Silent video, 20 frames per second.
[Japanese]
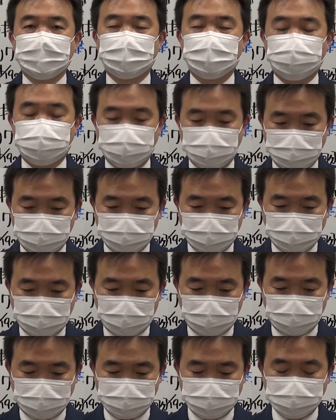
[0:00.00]
で、そういうこと
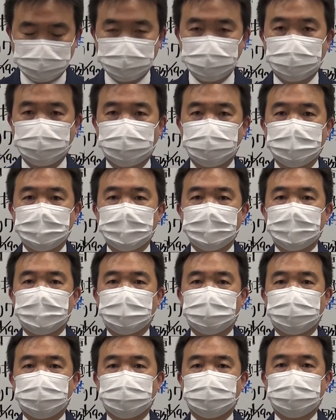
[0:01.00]
から言うと
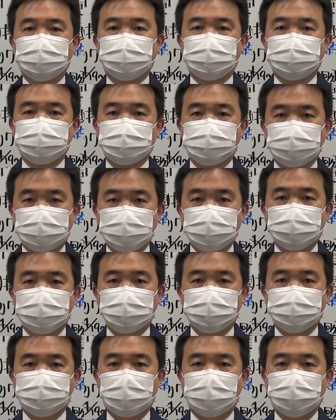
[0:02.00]

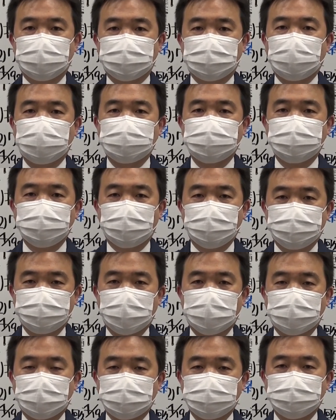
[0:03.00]
次、まあ、だいよん
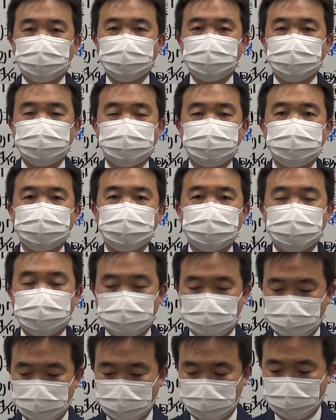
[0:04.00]
ぱというふう
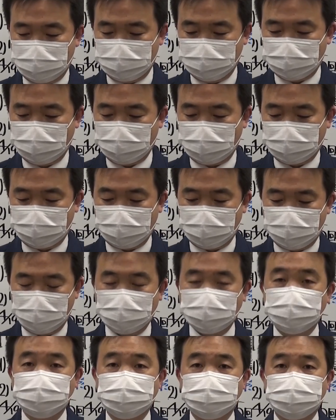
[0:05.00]
に言われて
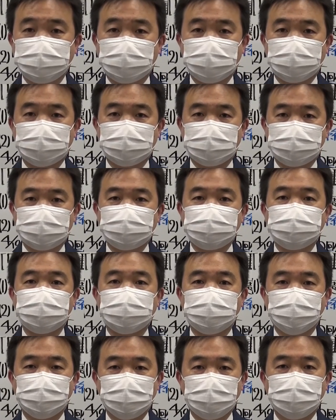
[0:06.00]
いるわけです
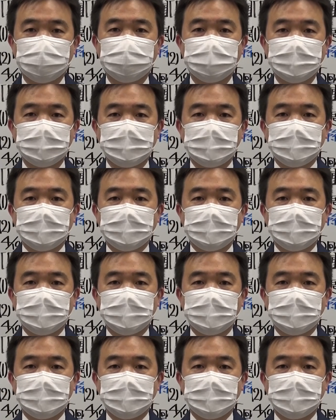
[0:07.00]
けども、